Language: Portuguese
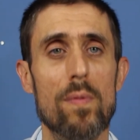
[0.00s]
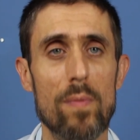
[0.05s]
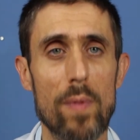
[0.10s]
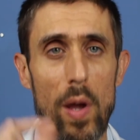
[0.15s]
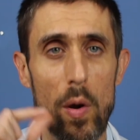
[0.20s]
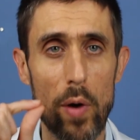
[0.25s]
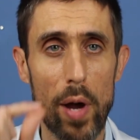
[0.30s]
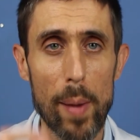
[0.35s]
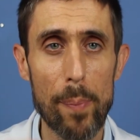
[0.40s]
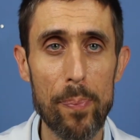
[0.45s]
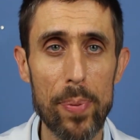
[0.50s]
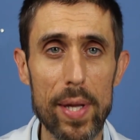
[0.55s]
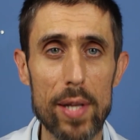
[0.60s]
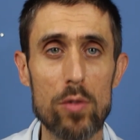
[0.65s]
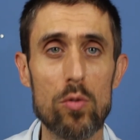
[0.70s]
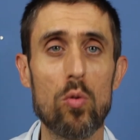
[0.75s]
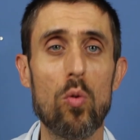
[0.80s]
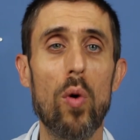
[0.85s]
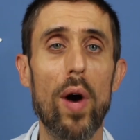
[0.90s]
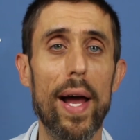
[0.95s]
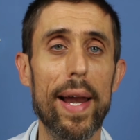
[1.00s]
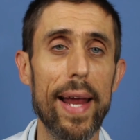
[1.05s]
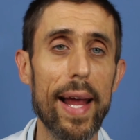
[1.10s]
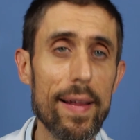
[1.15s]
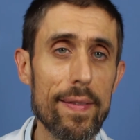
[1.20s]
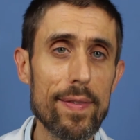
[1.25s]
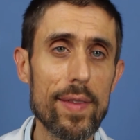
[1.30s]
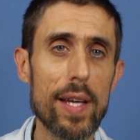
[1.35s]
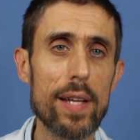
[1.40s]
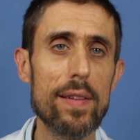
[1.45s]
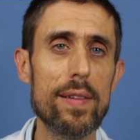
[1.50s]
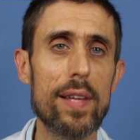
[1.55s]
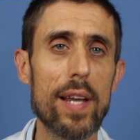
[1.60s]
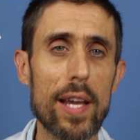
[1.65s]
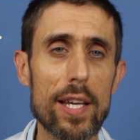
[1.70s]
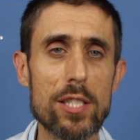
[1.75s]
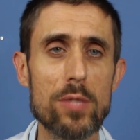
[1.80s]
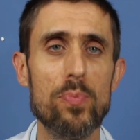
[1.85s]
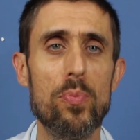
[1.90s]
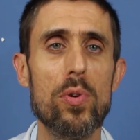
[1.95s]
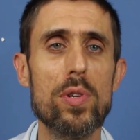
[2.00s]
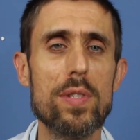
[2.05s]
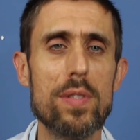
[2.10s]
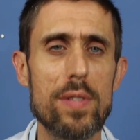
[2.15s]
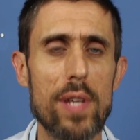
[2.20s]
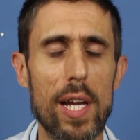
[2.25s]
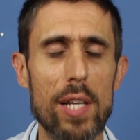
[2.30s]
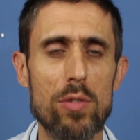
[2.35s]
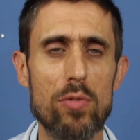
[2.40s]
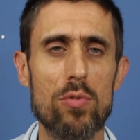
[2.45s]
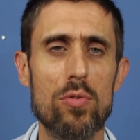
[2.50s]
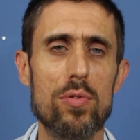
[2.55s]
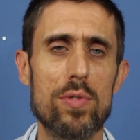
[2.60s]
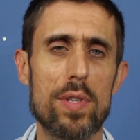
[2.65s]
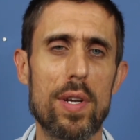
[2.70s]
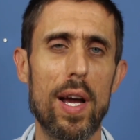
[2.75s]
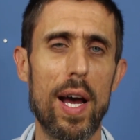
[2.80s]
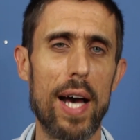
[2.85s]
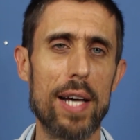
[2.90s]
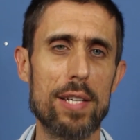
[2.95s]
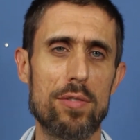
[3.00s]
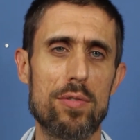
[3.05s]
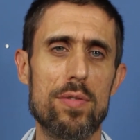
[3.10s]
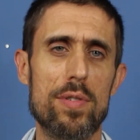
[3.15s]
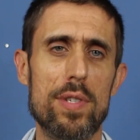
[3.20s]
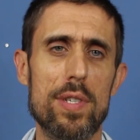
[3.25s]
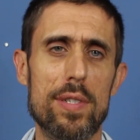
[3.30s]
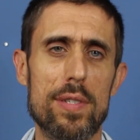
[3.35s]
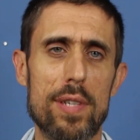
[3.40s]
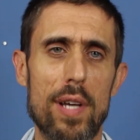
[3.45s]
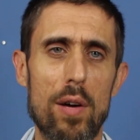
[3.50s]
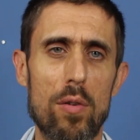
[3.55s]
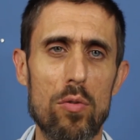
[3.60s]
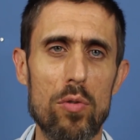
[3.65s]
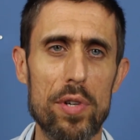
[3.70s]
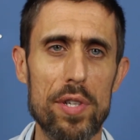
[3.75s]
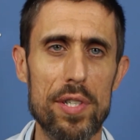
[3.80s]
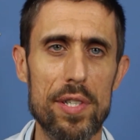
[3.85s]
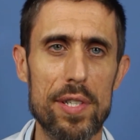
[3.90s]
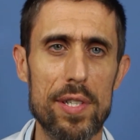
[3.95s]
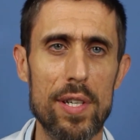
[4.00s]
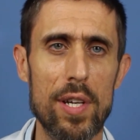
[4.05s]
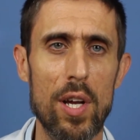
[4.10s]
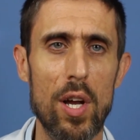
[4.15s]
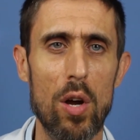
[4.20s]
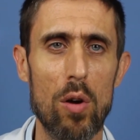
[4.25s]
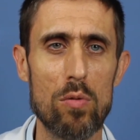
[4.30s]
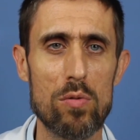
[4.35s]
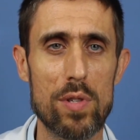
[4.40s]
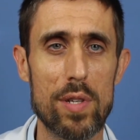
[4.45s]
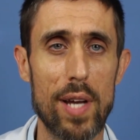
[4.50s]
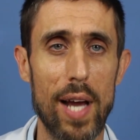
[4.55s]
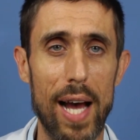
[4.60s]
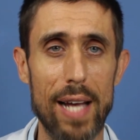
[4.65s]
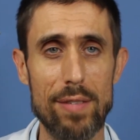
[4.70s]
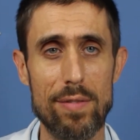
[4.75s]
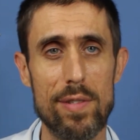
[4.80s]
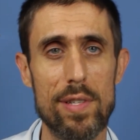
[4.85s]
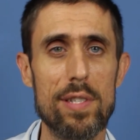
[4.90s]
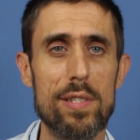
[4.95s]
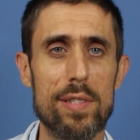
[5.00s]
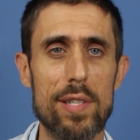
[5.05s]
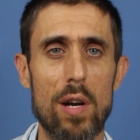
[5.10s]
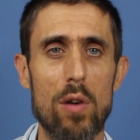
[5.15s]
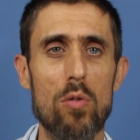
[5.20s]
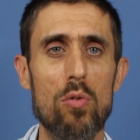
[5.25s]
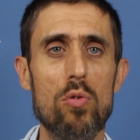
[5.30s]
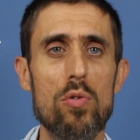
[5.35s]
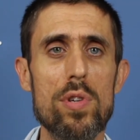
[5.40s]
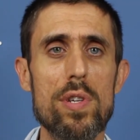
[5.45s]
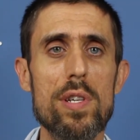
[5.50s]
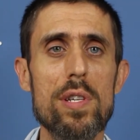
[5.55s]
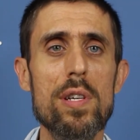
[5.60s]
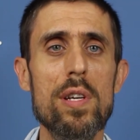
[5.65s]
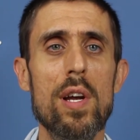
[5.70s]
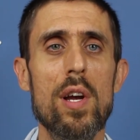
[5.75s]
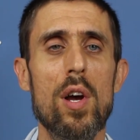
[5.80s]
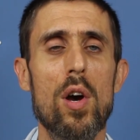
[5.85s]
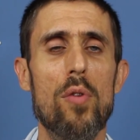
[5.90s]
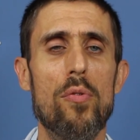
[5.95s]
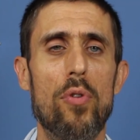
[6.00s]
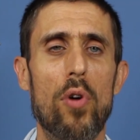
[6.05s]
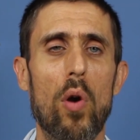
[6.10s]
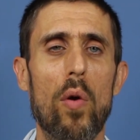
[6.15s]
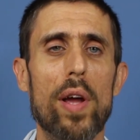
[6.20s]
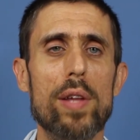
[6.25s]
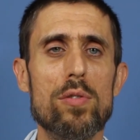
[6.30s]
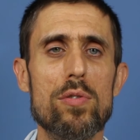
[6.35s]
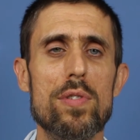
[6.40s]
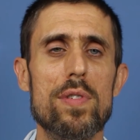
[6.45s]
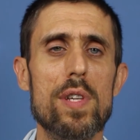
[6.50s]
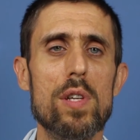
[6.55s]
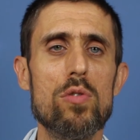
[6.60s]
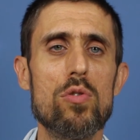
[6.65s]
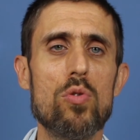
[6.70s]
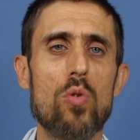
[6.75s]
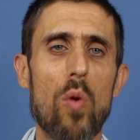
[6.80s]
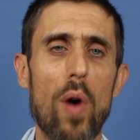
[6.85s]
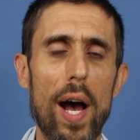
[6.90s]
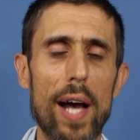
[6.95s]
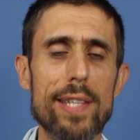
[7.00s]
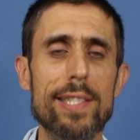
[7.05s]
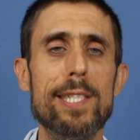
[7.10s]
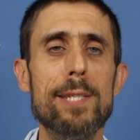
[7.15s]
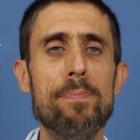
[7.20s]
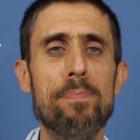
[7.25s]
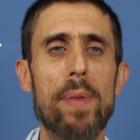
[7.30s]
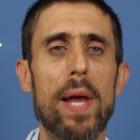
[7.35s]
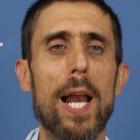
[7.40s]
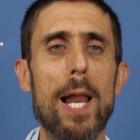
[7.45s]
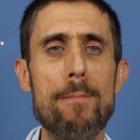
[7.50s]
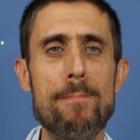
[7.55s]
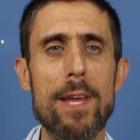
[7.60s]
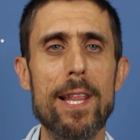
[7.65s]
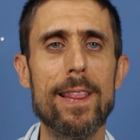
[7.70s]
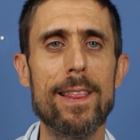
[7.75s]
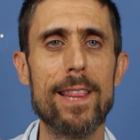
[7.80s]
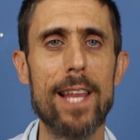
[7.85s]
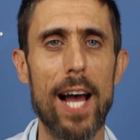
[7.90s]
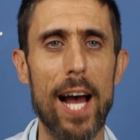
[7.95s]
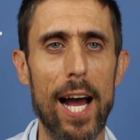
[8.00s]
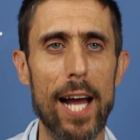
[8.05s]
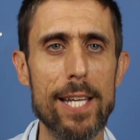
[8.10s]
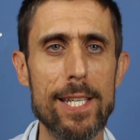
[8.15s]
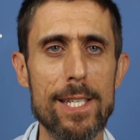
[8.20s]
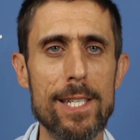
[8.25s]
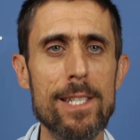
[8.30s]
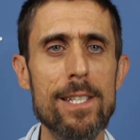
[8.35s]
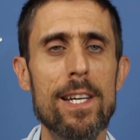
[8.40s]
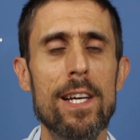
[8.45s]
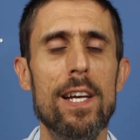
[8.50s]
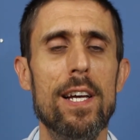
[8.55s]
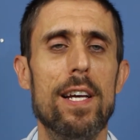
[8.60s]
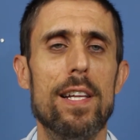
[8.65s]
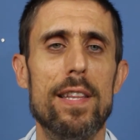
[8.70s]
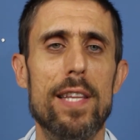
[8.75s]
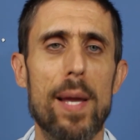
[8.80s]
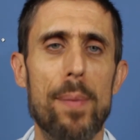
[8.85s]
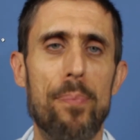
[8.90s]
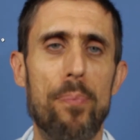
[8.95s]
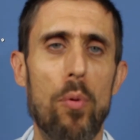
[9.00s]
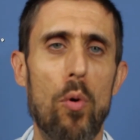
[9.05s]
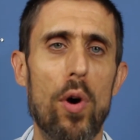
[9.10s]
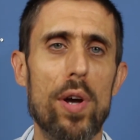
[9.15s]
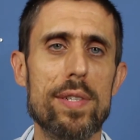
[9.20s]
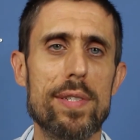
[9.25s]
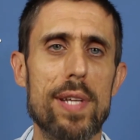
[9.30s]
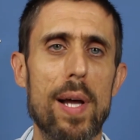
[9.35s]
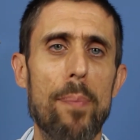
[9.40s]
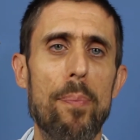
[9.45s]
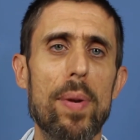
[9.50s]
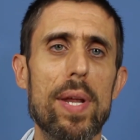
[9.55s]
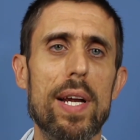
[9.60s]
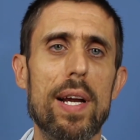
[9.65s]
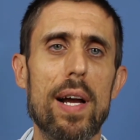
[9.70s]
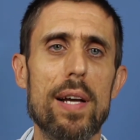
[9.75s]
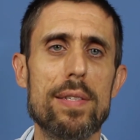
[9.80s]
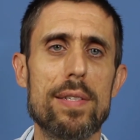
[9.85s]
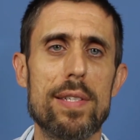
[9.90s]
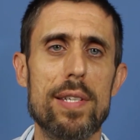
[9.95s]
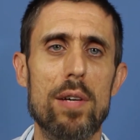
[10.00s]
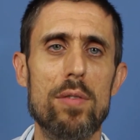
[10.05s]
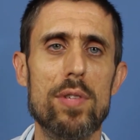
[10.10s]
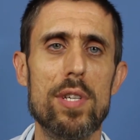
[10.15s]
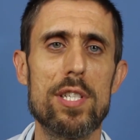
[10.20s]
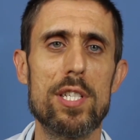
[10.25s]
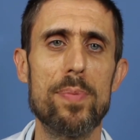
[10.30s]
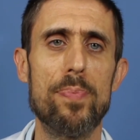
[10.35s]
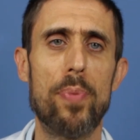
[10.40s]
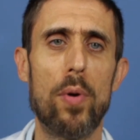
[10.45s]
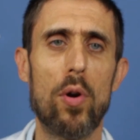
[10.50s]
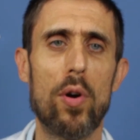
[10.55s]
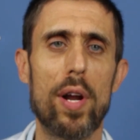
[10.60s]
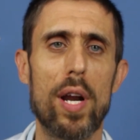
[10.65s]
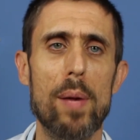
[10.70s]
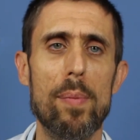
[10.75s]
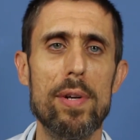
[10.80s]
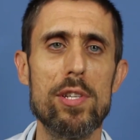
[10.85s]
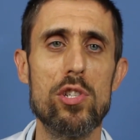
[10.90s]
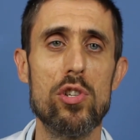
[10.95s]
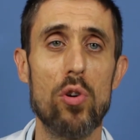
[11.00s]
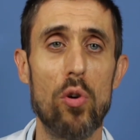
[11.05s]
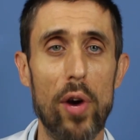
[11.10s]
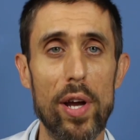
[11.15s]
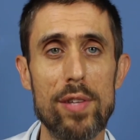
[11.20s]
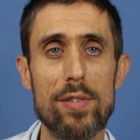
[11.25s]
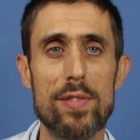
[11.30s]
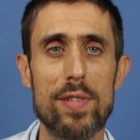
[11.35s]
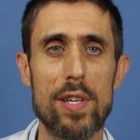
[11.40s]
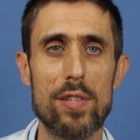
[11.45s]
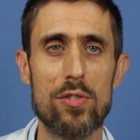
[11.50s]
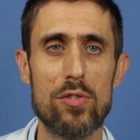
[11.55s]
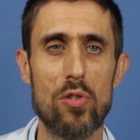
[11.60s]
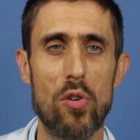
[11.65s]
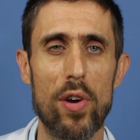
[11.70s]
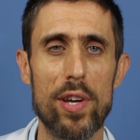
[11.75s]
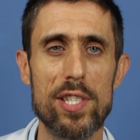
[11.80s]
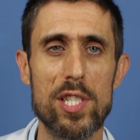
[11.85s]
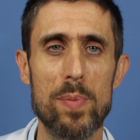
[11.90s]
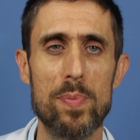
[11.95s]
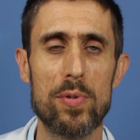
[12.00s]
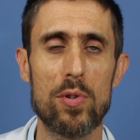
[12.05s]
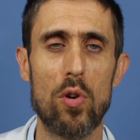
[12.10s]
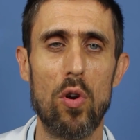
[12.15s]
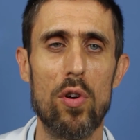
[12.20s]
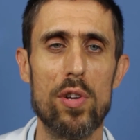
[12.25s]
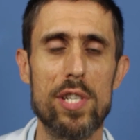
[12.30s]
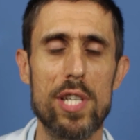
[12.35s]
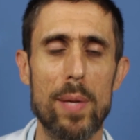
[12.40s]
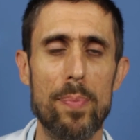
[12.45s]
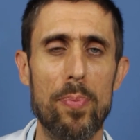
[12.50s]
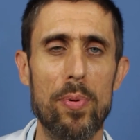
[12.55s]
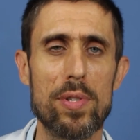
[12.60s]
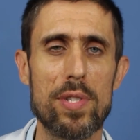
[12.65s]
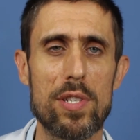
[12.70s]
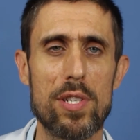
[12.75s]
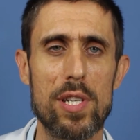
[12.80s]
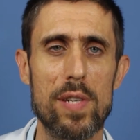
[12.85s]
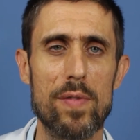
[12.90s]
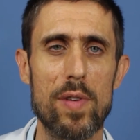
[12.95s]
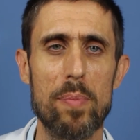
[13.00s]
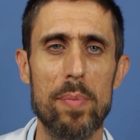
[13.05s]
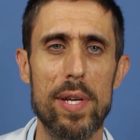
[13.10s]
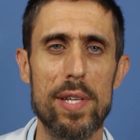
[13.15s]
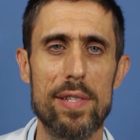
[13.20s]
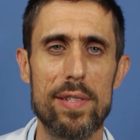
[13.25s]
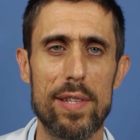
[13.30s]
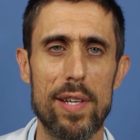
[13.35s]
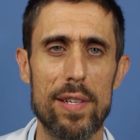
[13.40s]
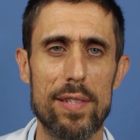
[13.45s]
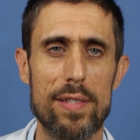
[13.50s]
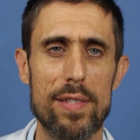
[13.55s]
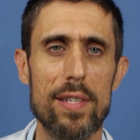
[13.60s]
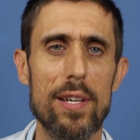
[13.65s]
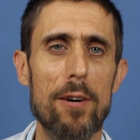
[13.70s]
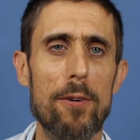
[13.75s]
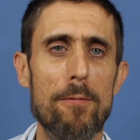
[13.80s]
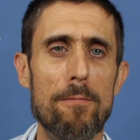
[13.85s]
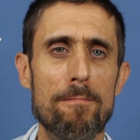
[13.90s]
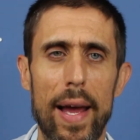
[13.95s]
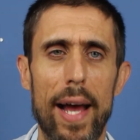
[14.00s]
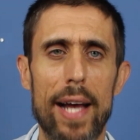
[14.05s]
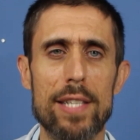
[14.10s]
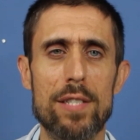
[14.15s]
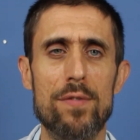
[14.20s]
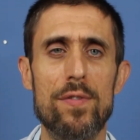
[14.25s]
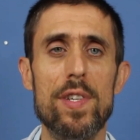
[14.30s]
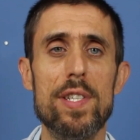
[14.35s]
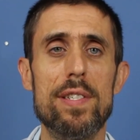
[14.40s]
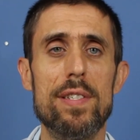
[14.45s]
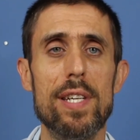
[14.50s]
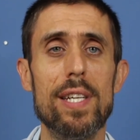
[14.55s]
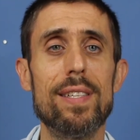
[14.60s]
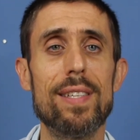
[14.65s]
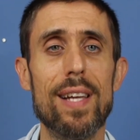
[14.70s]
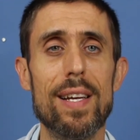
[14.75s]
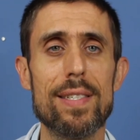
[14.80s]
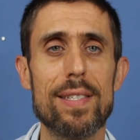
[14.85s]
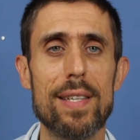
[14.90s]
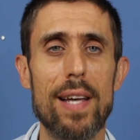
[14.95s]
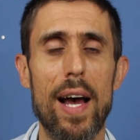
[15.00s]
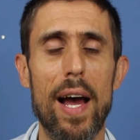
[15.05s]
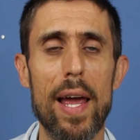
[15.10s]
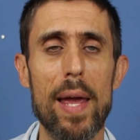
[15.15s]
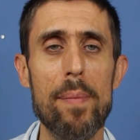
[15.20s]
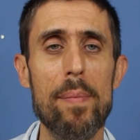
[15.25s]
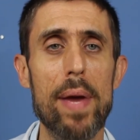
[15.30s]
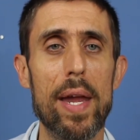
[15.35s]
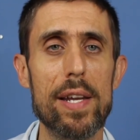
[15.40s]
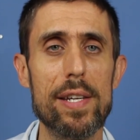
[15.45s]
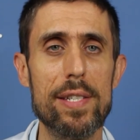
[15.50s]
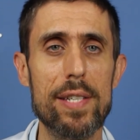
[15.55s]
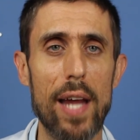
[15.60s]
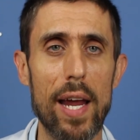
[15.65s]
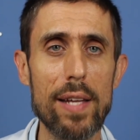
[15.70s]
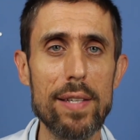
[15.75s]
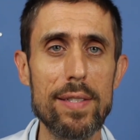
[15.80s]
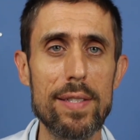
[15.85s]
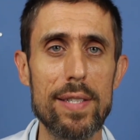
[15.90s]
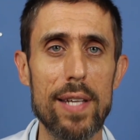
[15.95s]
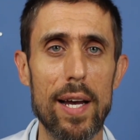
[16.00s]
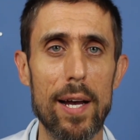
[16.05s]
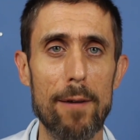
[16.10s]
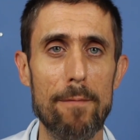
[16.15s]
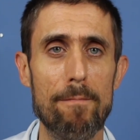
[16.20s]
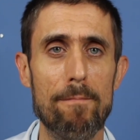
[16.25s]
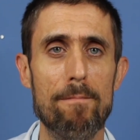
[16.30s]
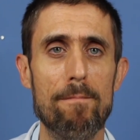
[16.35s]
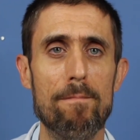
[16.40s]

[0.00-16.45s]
eu repito, 43% dos gastos em saúde. Os gastos em saúde foram reduzidos quase pela metade depois da aplicação desse programa de oito sessões de psicologia positiva e meditação. As visitas à emergência